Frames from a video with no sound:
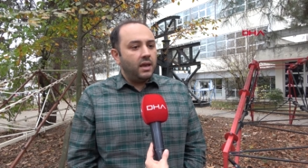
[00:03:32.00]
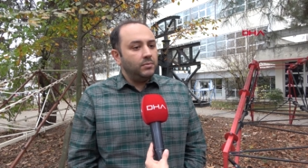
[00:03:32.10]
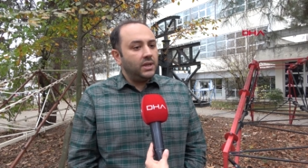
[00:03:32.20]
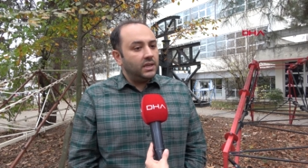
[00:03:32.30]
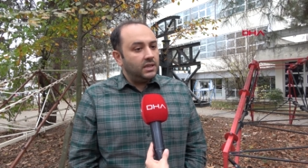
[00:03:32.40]

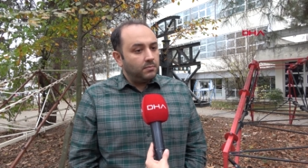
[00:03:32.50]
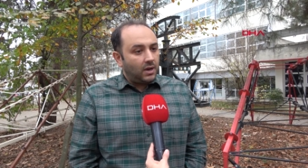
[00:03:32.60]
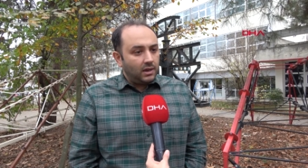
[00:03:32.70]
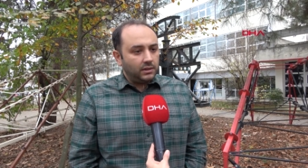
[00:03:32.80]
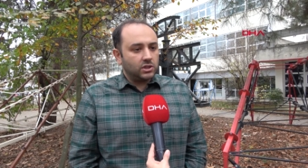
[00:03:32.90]
hem de
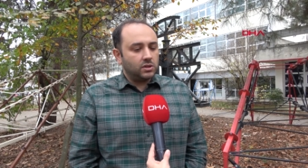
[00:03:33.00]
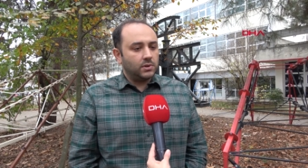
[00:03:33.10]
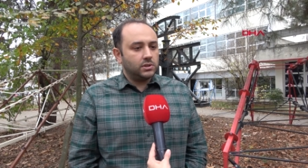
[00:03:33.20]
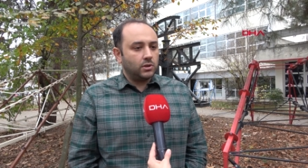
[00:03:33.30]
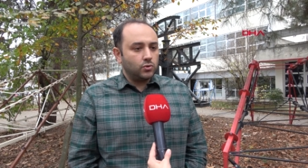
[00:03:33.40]
imalat
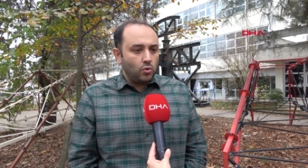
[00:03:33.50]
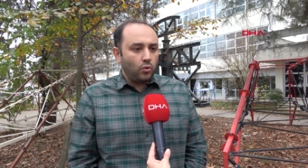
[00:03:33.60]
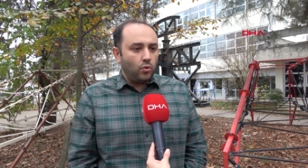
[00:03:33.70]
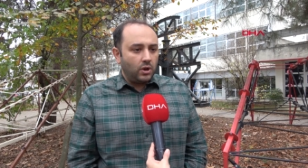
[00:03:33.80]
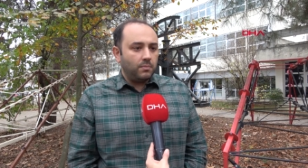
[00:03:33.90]
aşamasında çok
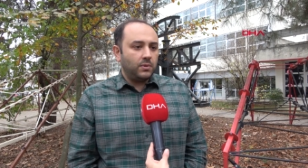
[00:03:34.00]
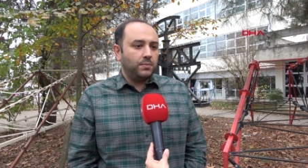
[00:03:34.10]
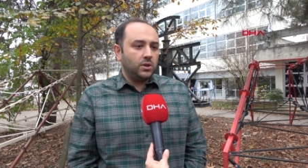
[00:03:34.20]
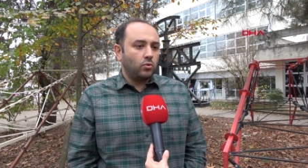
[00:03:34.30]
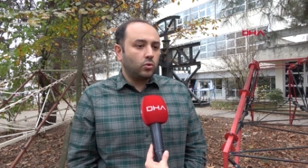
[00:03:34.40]

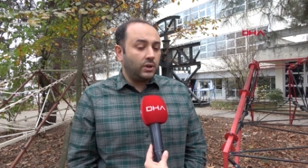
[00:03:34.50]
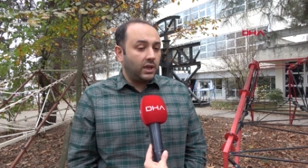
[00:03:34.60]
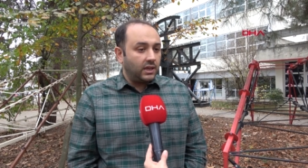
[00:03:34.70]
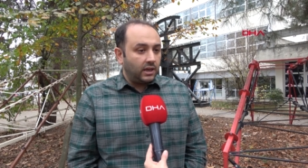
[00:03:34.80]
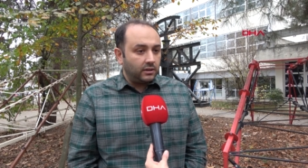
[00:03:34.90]
önemli bir noktaya
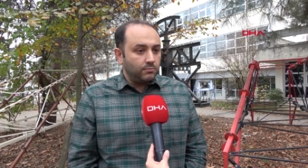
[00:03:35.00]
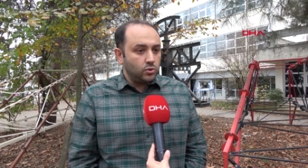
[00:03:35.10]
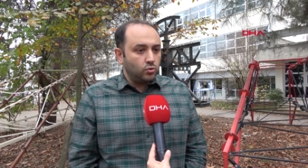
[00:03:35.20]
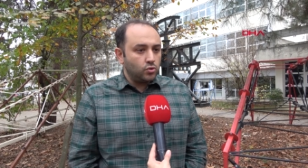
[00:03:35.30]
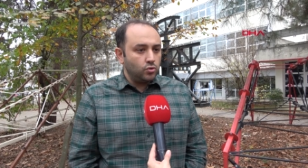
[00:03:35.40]

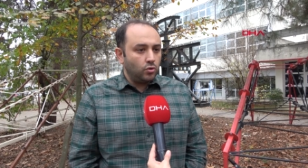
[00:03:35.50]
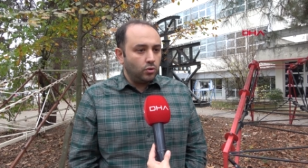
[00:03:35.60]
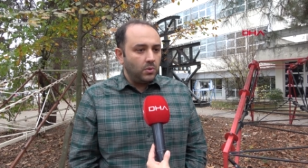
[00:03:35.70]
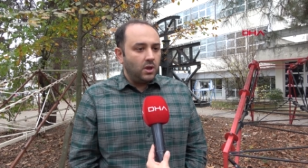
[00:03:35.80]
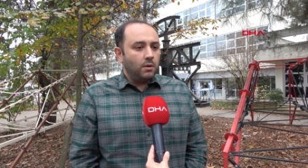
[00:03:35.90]
geldiğimizi düşünüyorum.